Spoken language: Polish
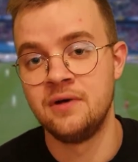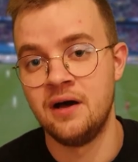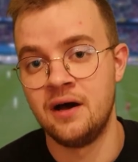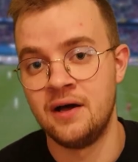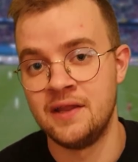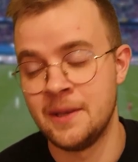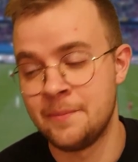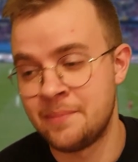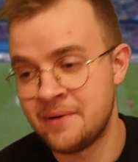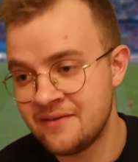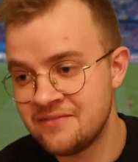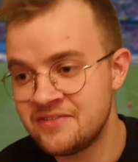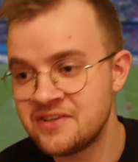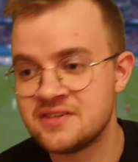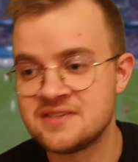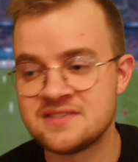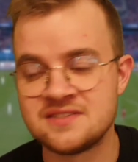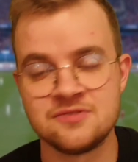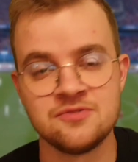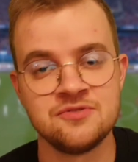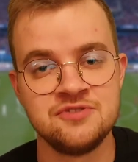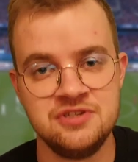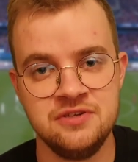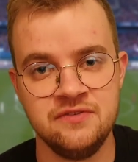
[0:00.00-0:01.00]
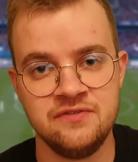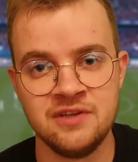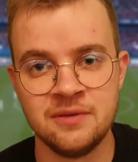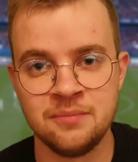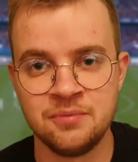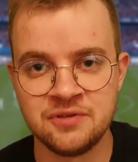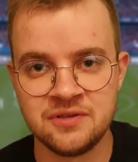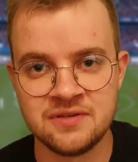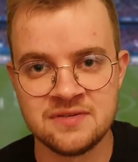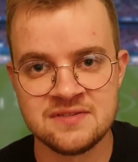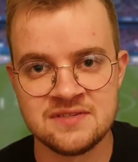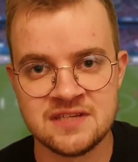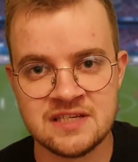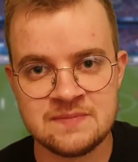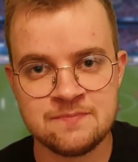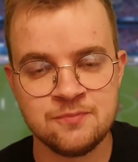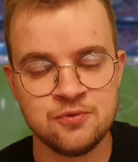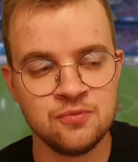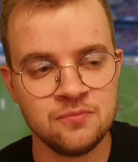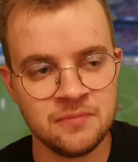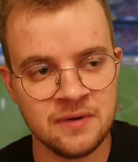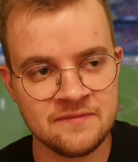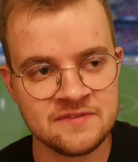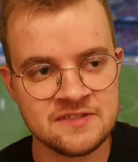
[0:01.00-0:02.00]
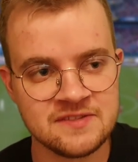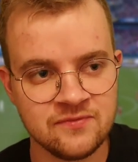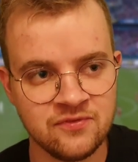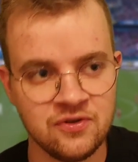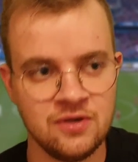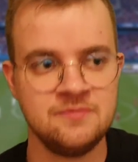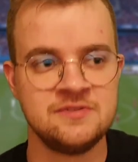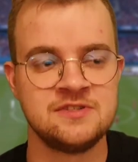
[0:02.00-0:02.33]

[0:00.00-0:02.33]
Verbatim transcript: A naprawdę jest to dziwne, bo ten zespół ma w swoim